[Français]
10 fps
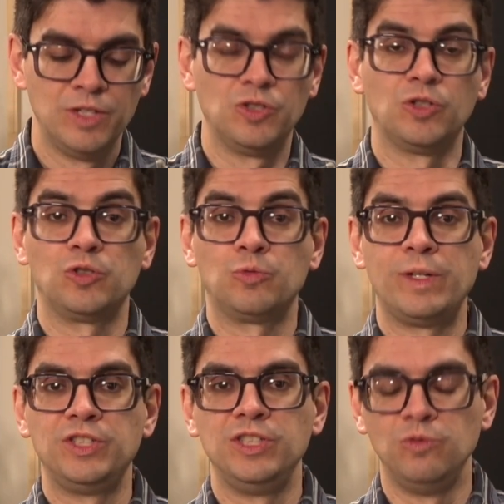Je
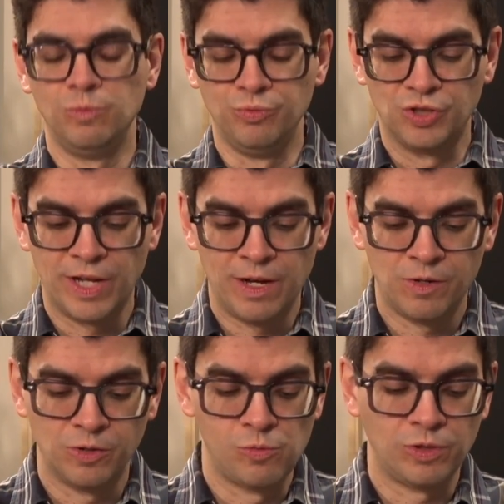reçois Gino
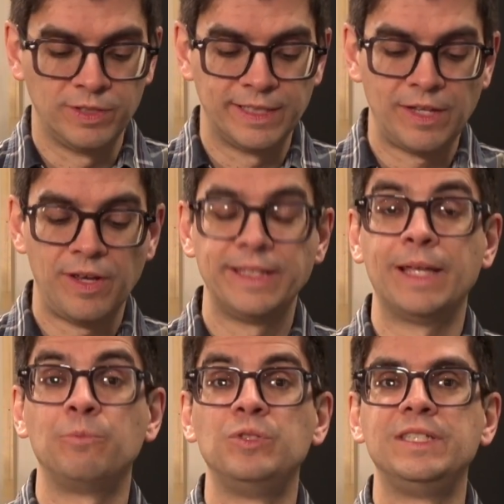Bouchard, coordonnateur
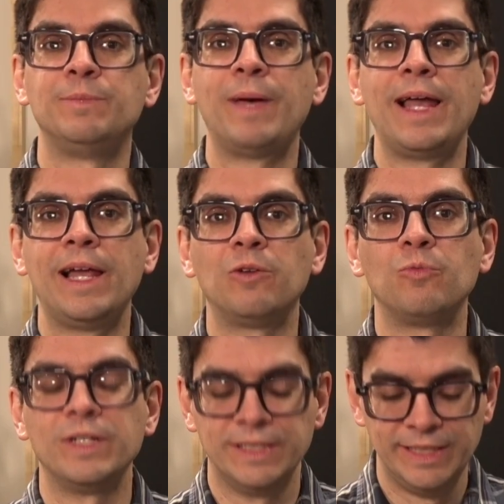intermunicipal en
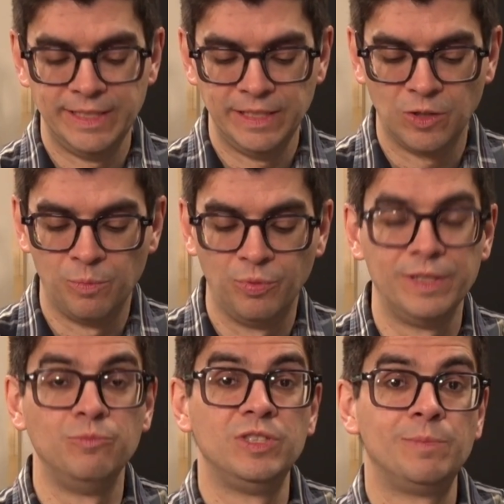loisirs pour
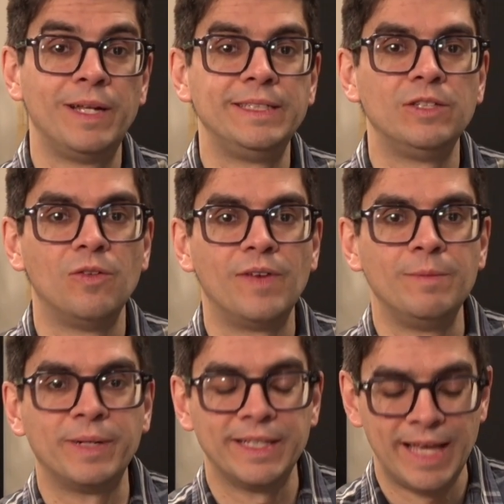les municipalités de
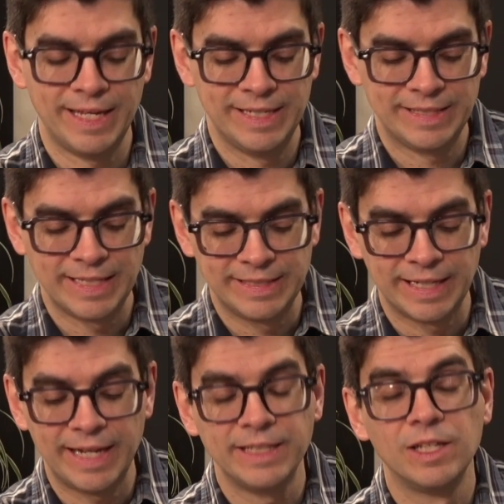Valbriand et
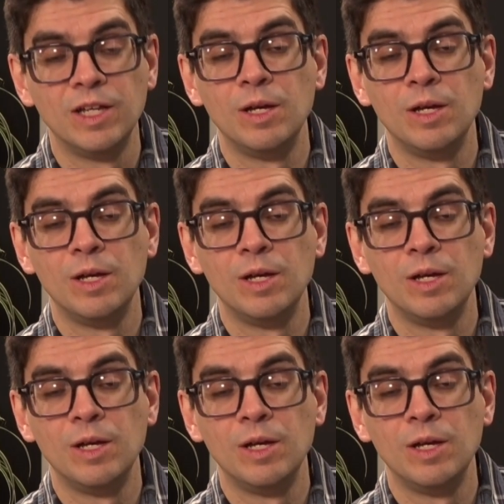Saint-Irène